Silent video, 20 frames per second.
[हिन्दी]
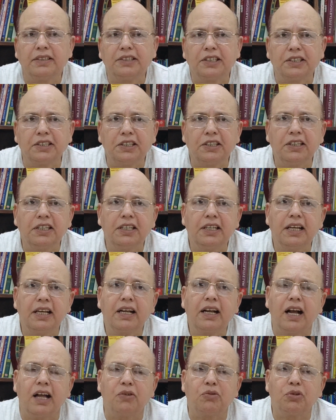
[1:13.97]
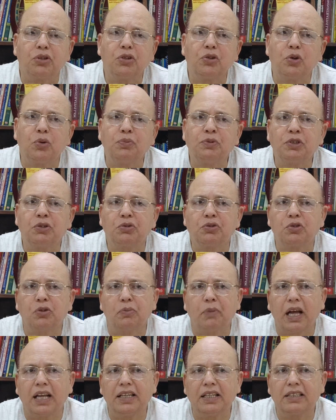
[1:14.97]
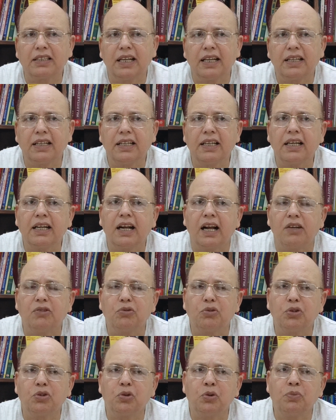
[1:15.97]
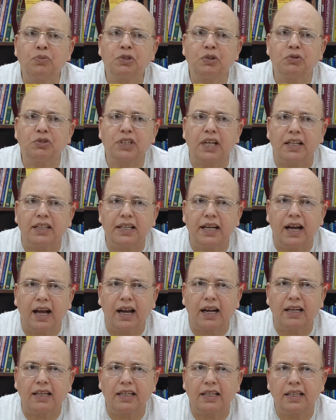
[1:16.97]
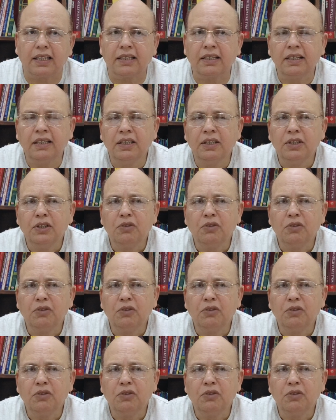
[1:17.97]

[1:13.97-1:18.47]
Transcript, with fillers: एंटिटी नहीं है कानूनी रूप से उसको मान्यता नहीं है कानूनी रूप से उसे अधिकार नहीं है